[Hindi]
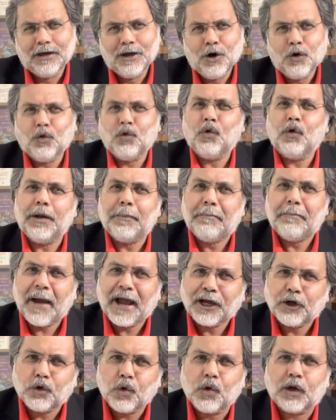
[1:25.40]
उन्होंने
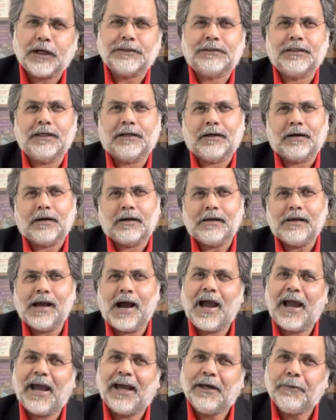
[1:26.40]
बैंकों का जिक्र
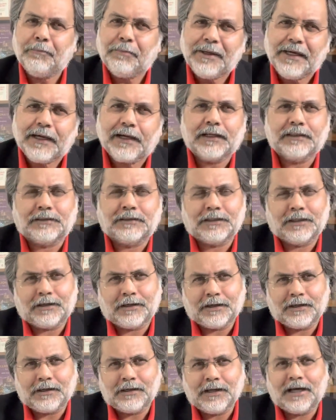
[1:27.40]
किया एनपीए का
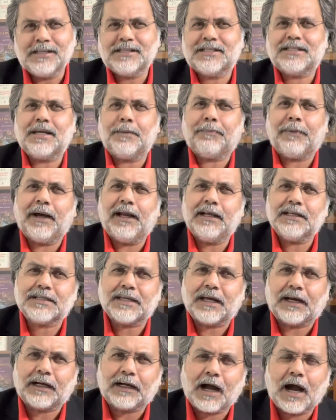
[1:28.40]
जिक्र किया इससे पहले
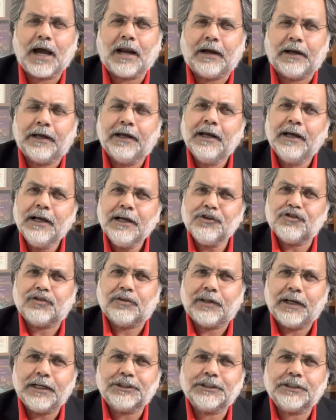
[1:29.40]
सरकार ने इस
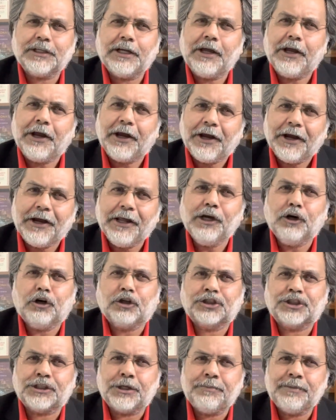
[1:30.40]
देश की ईडी और
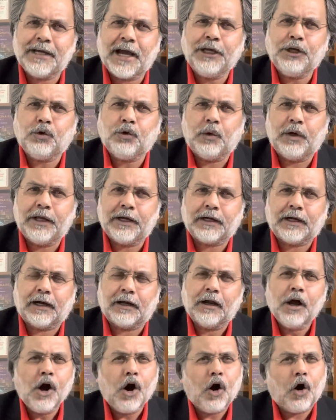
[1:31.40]
सीबीआई को लेकर
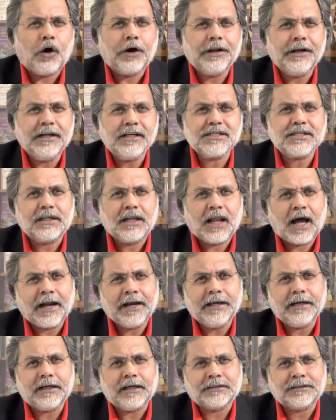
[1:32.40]
ऑर्डिनेंस
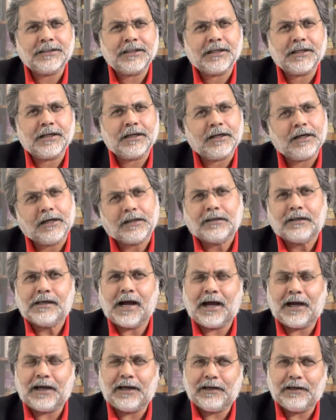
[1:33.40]
लाने का जिक्र कर
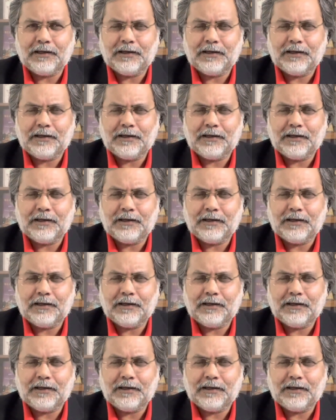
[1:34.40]
दिया है